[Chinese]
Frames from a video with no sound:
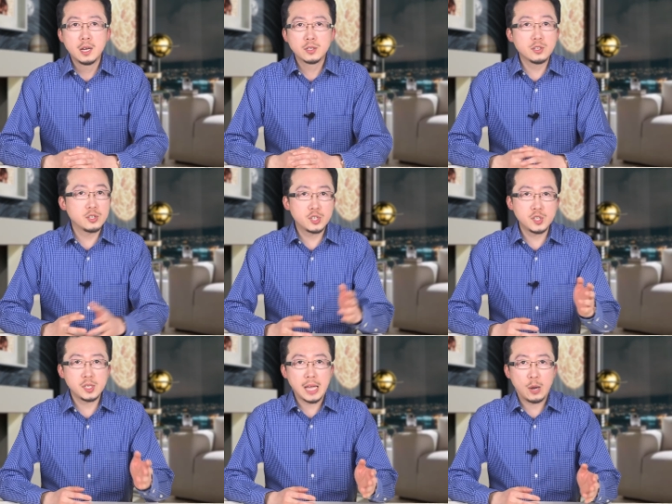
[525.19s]
这是世
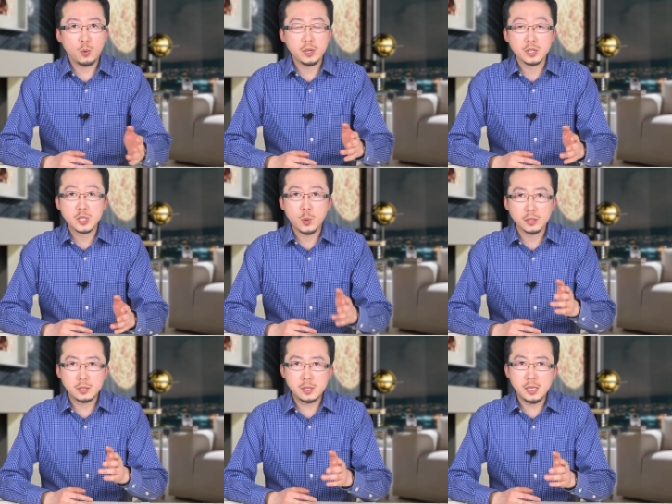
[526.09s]
界大国领袖啊
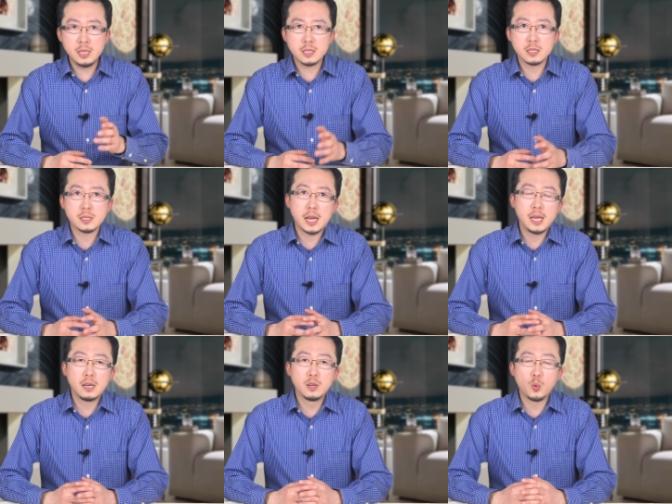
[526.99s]
第一次在
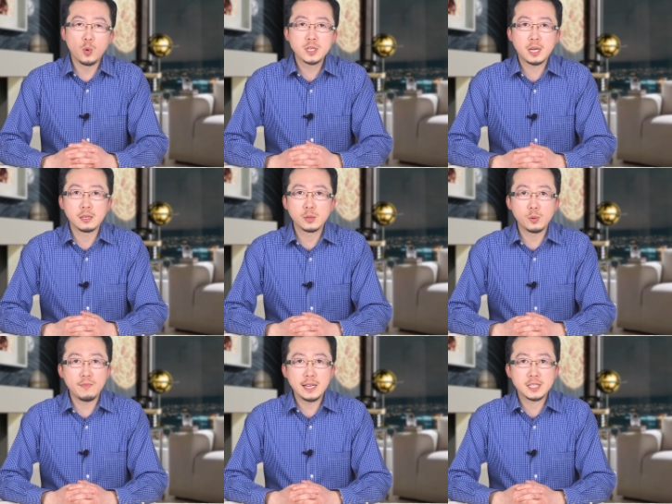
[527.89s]
联合国上呢对
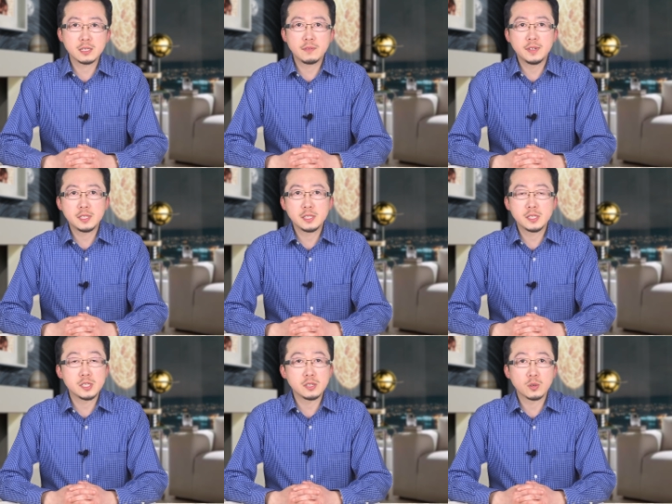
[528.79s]
外星人问题
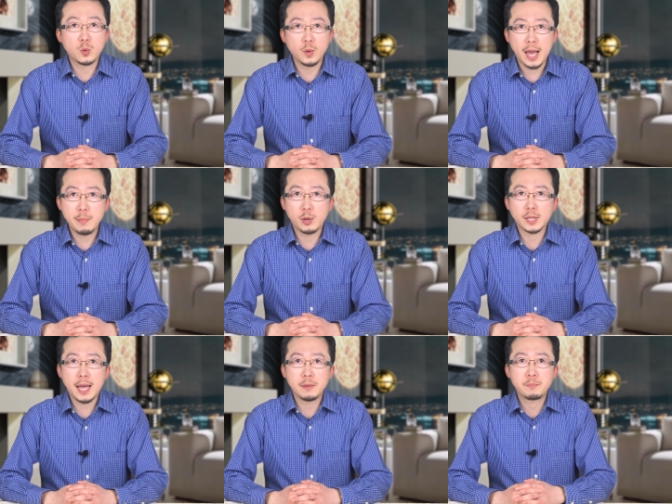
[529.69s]
进行公开表
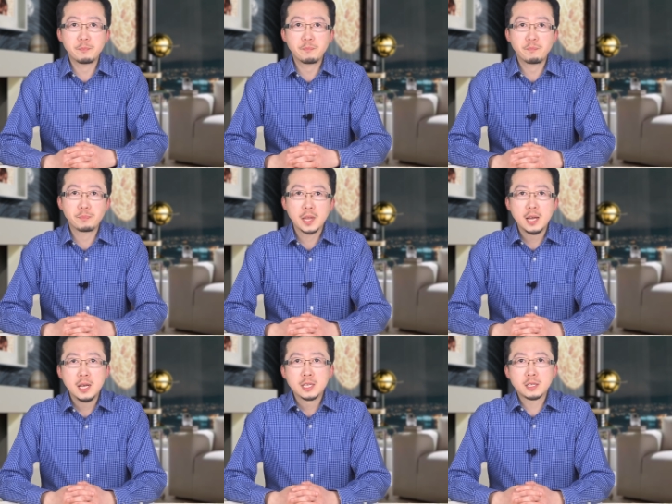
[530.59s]
态。
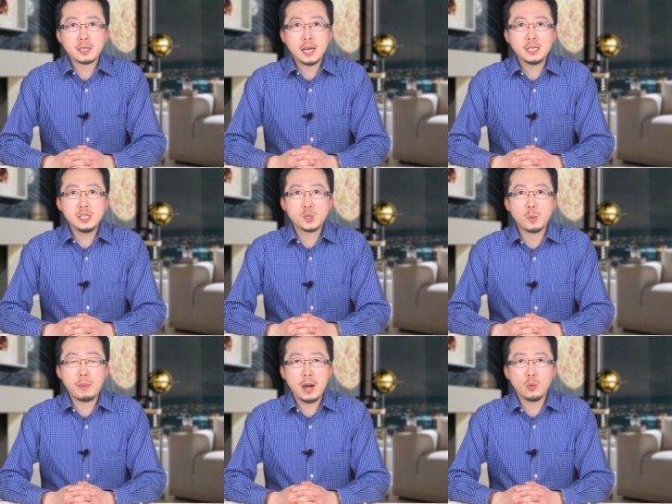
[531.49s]
早在一九
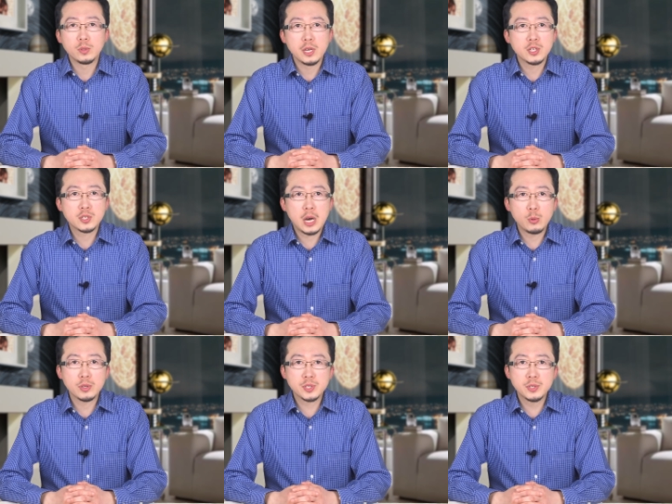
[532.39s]
八五年十二
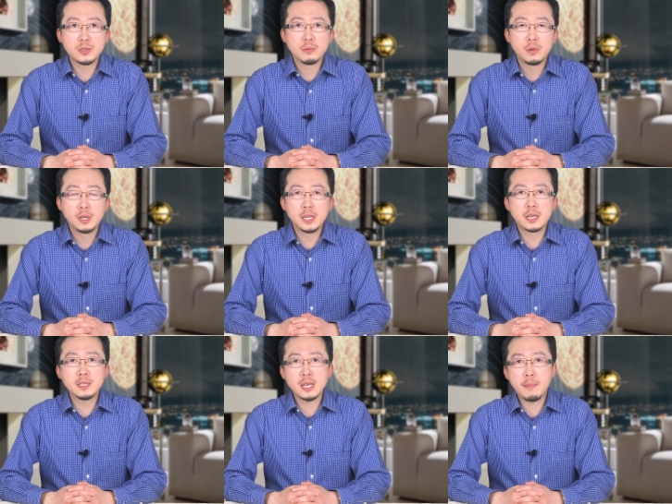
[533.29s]
月四日，里
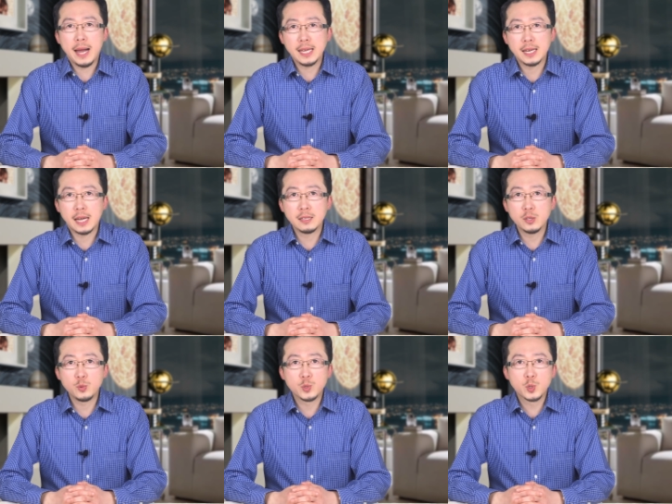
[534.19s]
根在马里兰呢
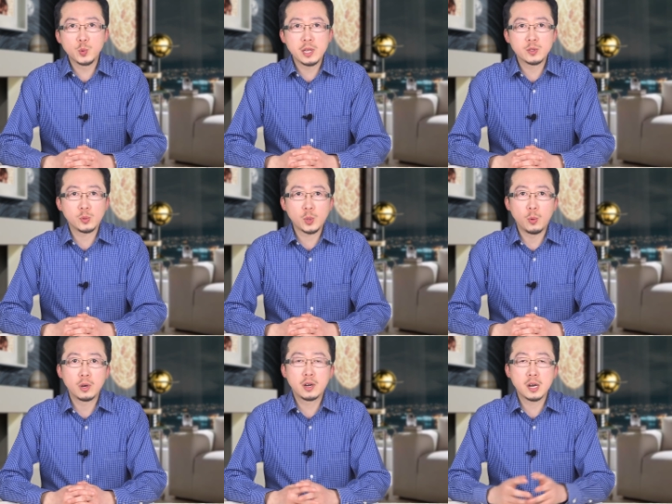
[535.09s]
与苏联总
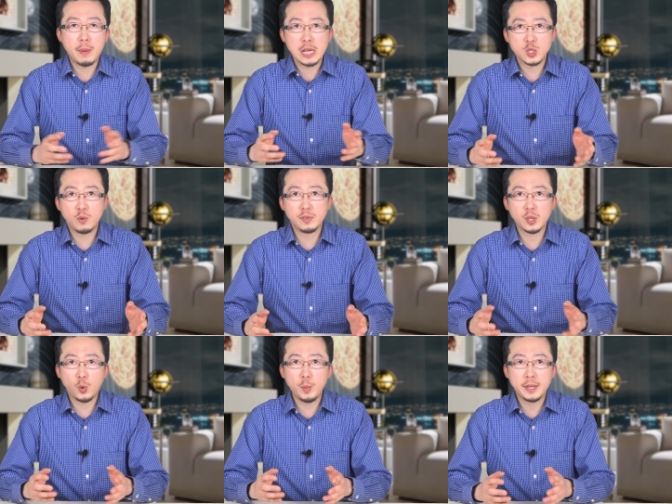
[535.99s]
统戈尔巴乔夫的
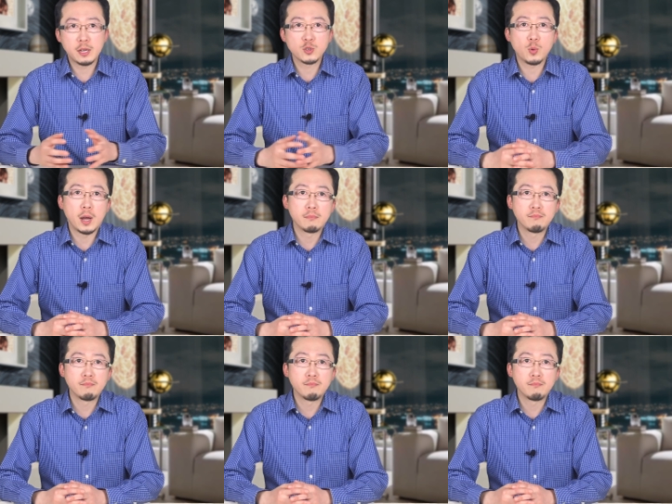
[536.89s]
会面当中啊。